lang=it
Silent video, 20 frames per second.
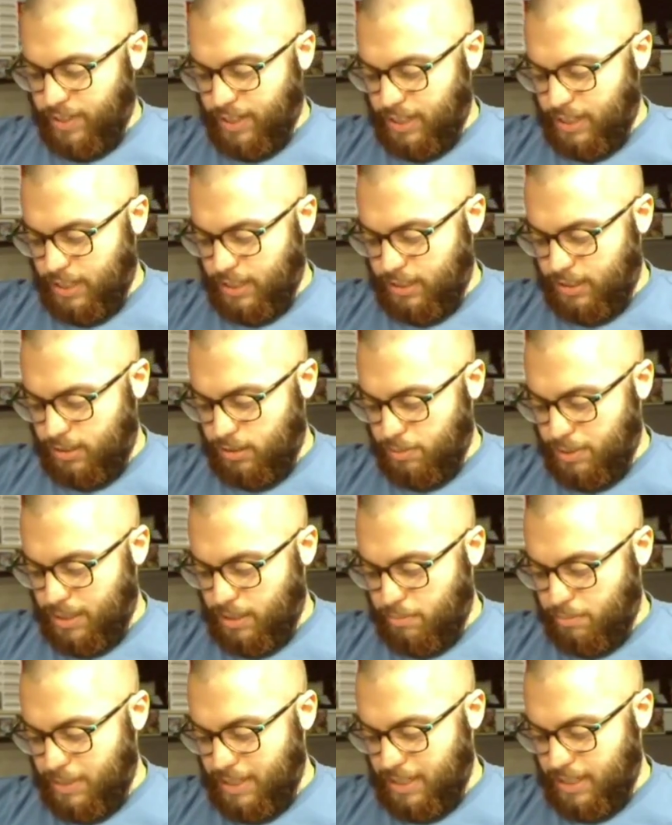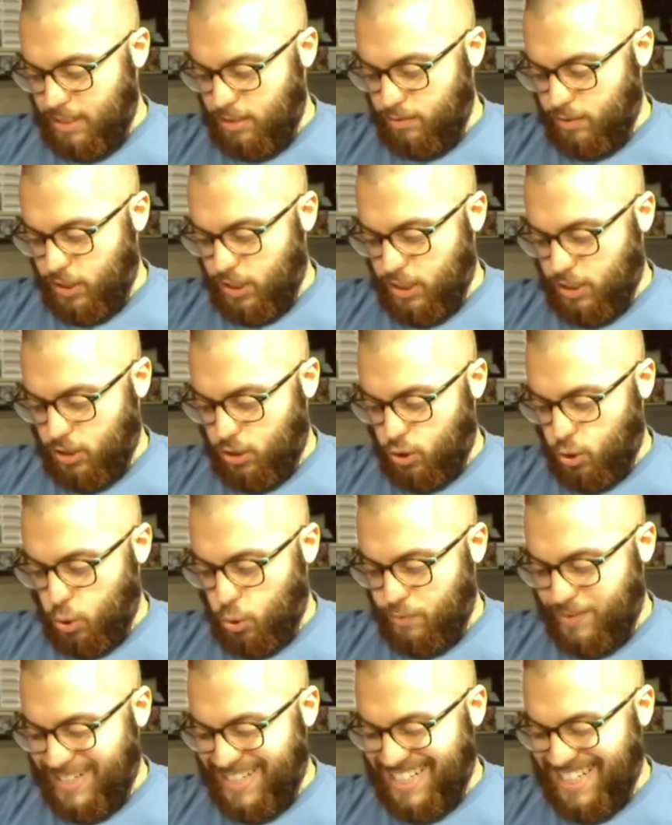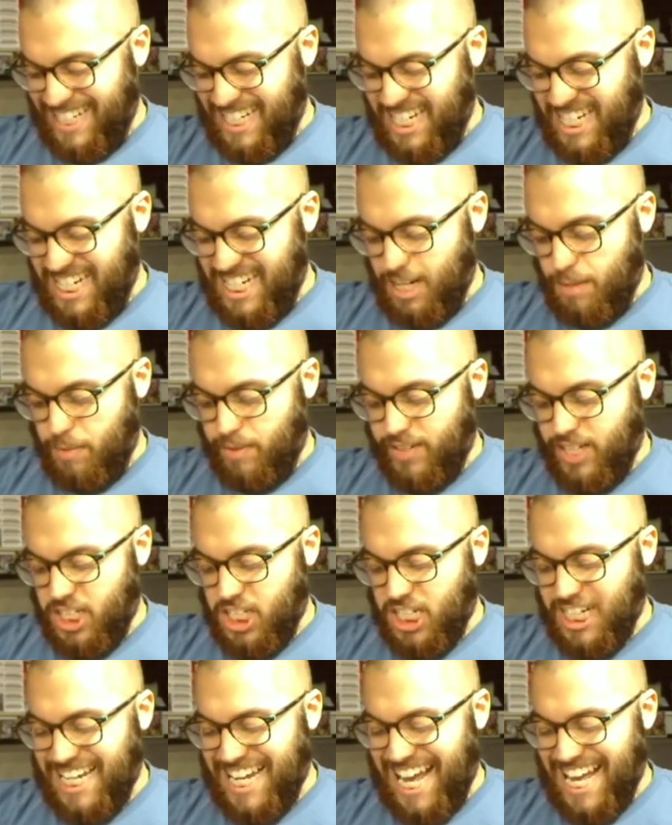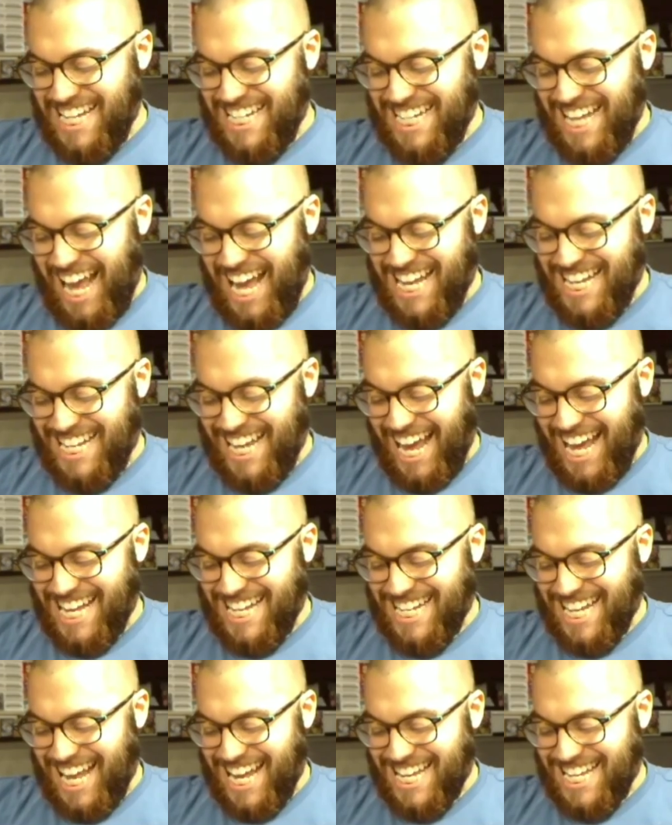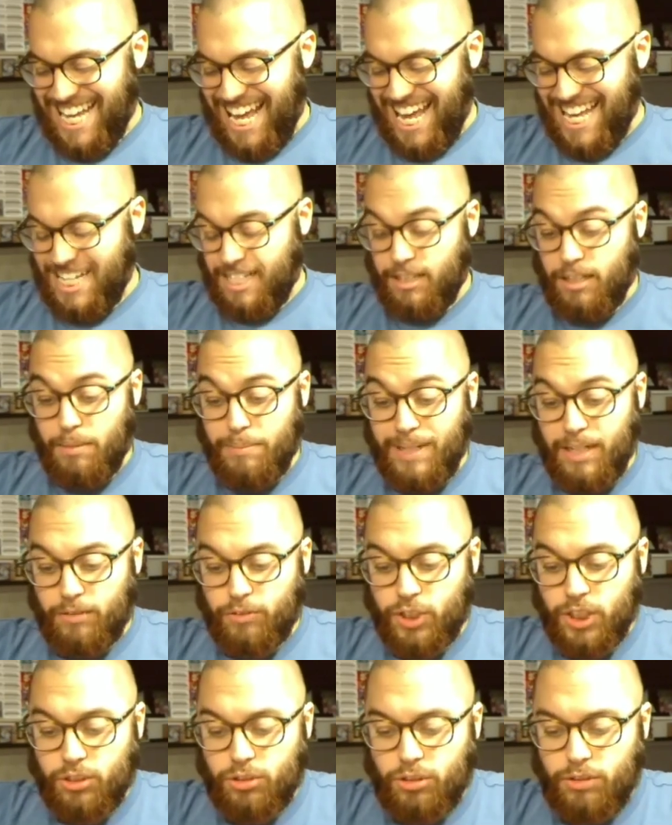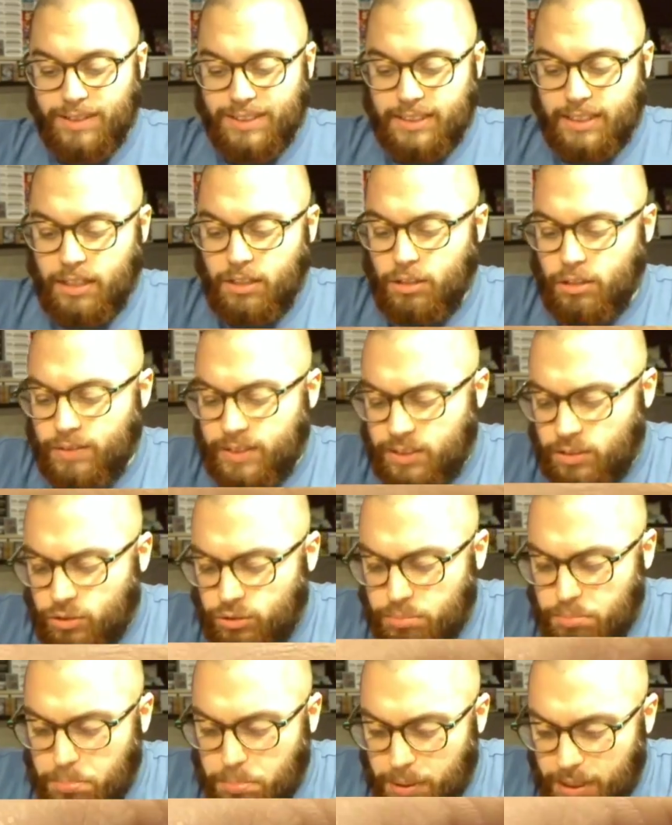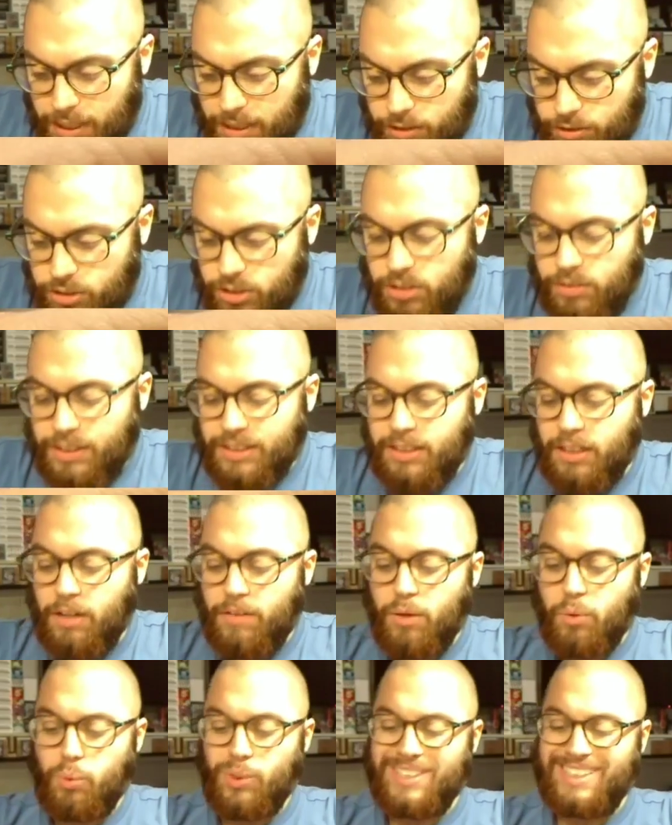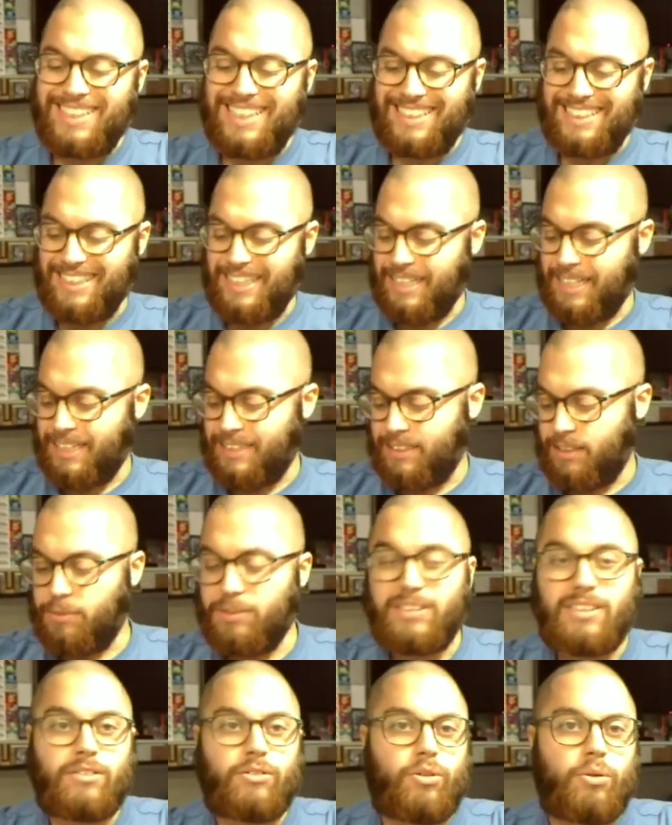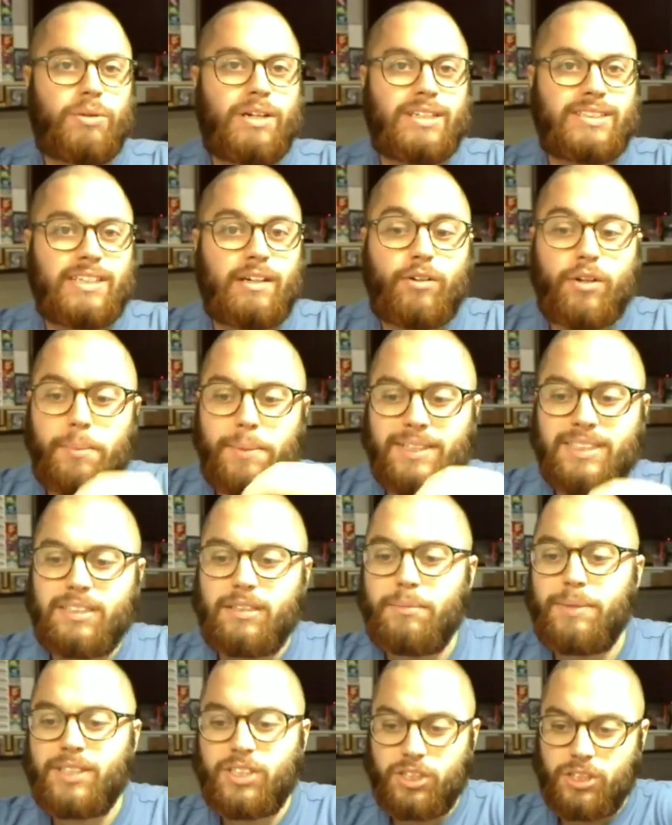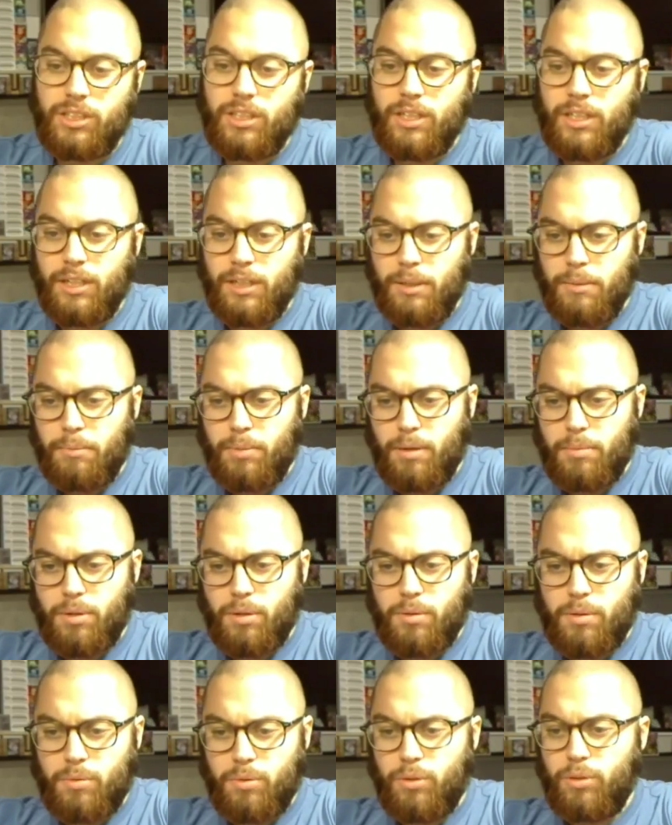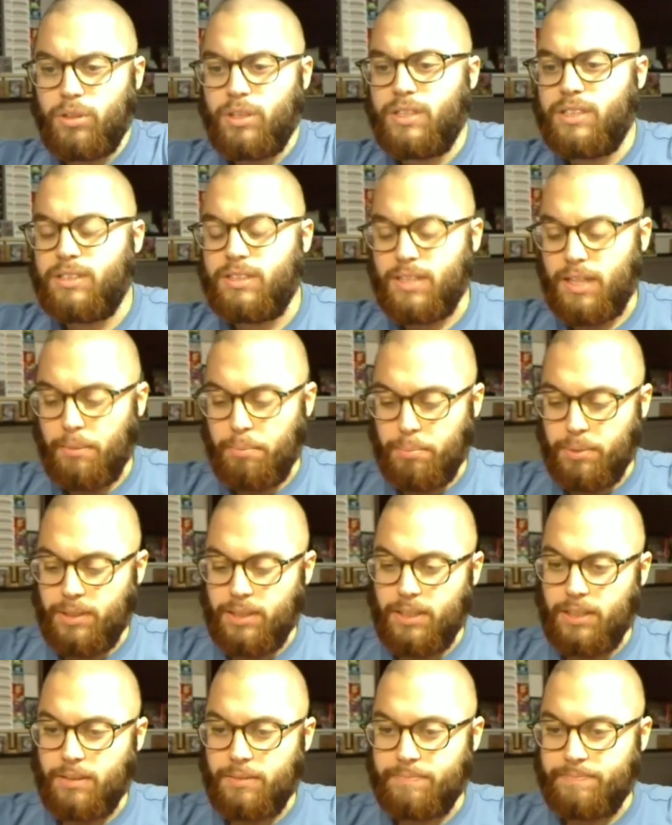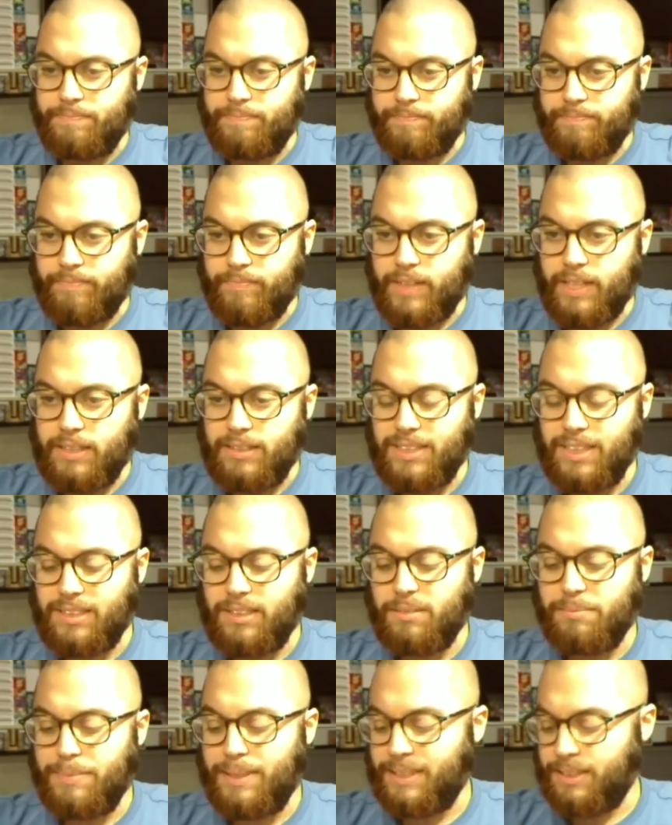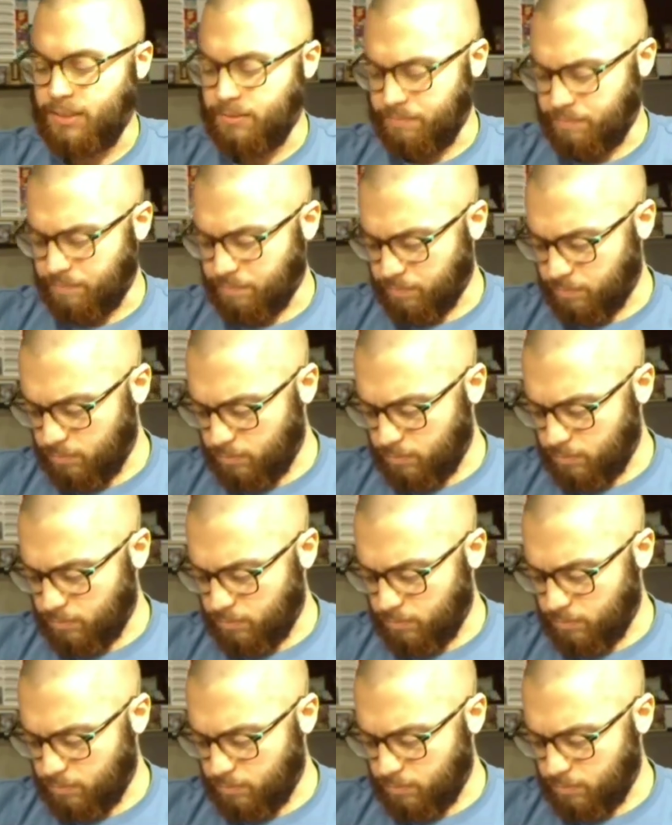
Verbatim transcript: vecchissime del 1990, la mia faccia? Del 1999 se non sbaglio, sì, 99 Wizards ragazzi, queste sono quelle che stanno nei mazzi tematici, proprio quello lì di Zappa di, um, ehm, di base.